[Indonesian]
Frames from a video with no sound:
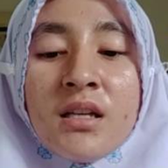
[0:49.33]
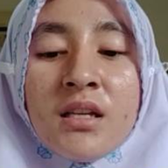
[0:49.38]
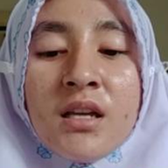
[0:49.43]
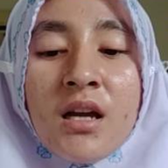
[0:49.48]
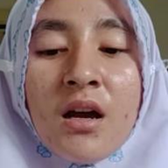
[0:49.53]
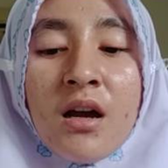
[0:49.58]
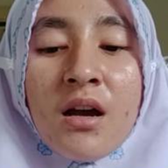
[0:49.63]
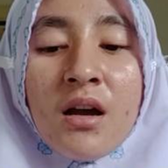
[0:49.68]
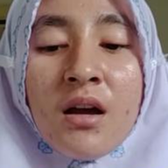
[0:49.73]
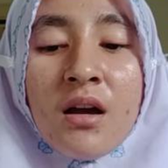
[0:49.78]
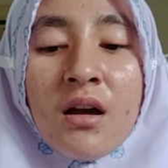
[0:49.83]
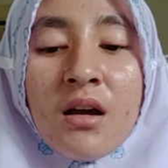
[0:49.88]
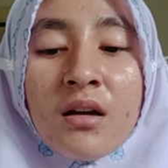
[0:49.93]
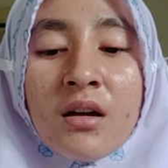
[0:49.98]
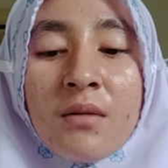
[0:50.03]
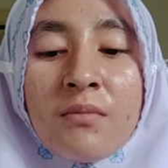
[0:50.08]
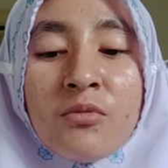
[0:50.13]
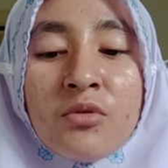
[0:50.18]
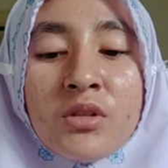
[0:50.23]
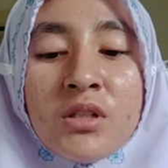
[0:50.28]

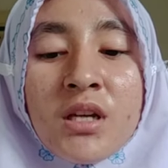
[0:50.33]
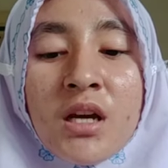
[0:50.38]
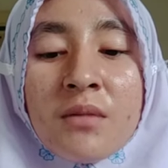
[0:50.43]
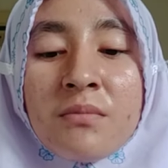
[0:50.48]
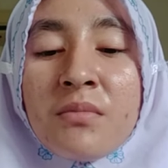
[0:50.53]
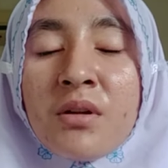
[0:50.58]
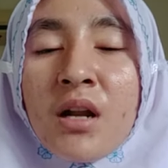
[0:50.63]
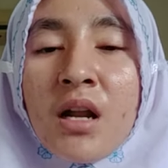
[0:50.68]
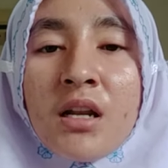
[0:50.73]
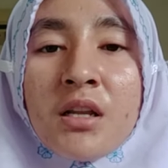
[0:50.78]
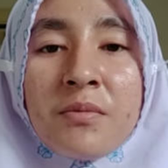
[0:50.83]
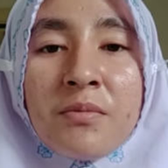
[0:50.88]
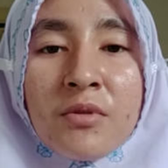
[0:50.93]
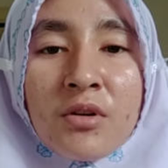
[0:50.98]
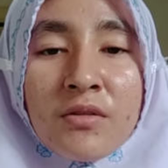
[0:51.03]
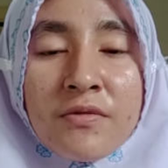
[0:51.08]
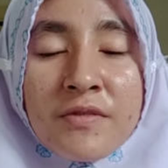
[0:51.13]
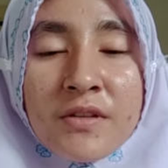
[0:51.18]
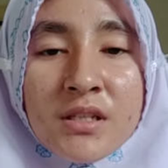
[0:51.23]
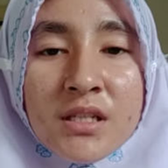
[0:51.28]
Ia kemudian beralih
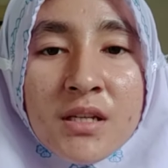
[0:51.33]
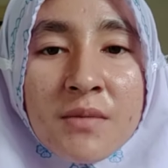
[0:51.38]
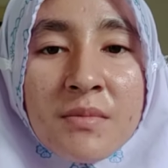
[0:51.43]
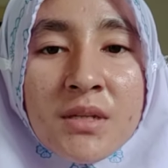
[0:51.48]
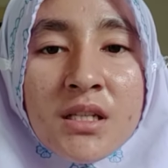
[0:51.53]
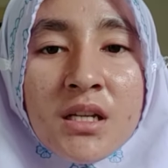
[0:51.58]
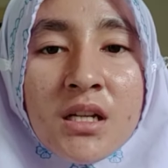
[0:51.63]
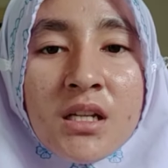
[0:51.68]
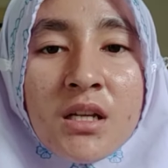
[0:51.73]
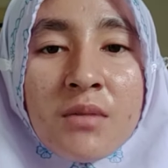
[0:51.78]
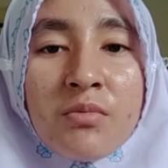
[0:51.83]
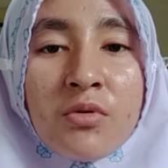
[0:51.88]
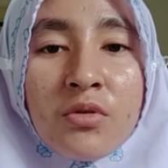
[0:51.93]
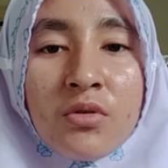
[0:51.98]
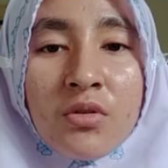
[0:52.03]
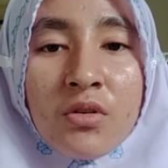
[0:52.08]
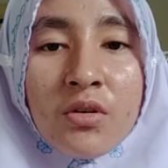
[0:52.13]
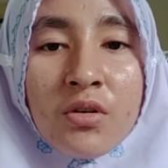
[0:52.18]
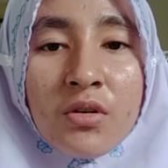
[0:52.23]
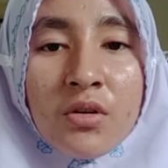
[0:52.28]
profesi menjadi
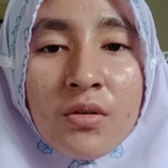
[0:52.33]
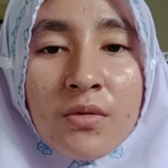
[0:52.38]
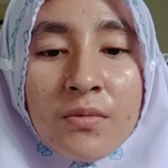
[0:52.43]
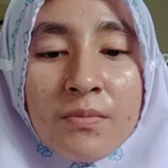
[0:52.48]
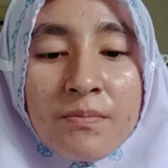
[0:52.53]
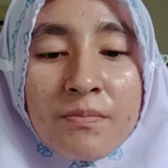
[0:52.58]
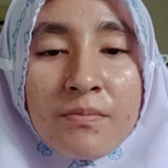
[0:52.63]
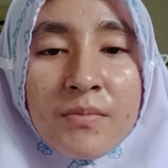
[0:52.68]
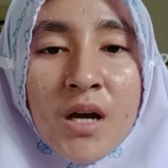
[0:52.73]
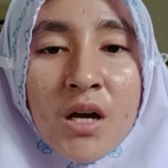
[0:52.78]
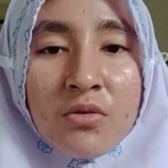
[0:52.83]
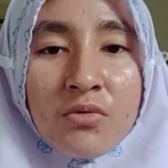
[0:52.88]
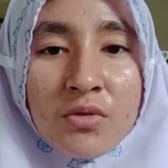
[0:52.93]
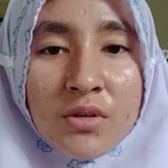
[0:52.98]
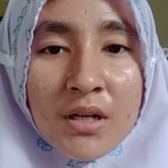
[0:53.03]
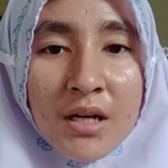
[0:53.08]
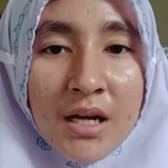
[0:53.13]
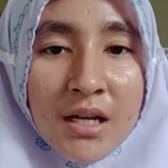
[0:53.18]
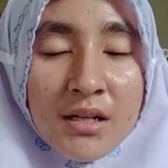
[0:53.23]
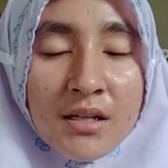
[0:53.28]
buruh
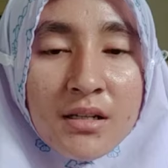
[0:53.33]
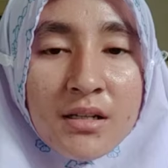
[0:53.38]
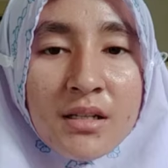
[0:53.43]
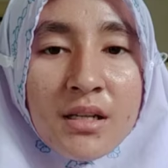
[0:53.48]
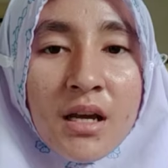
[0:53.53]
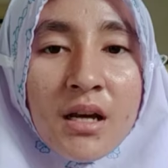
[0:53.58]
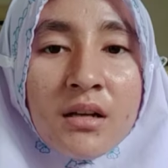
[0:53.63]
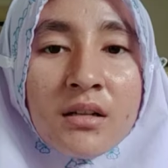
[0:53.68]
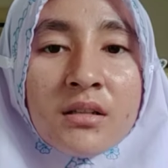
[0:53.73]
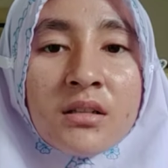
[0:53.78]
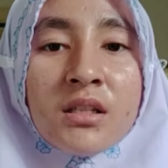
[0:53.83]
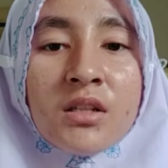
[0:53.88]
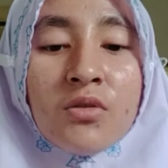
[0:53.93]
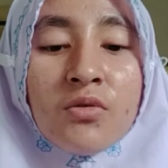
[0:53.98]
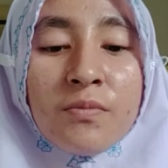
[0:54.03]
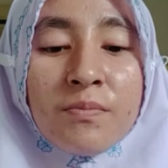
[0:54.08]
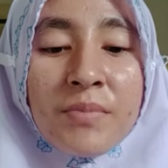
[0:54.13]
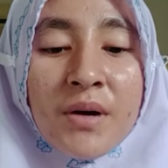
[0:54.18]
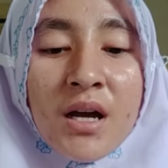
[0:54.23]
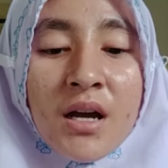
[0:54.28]
bangunan yang
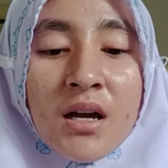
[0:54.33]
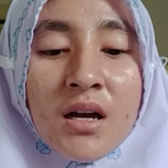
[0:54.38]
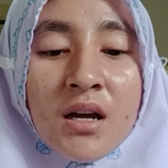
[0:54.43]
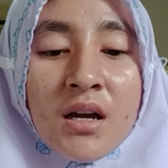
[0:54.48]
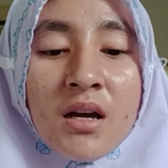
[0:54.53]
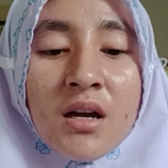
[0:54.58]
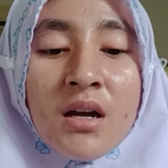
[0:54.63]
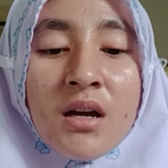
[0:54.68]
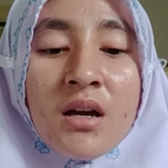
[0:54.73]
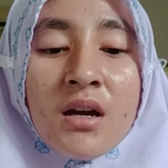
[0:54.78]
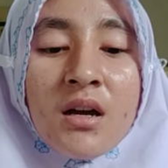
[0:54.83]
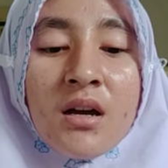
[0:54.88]
diupah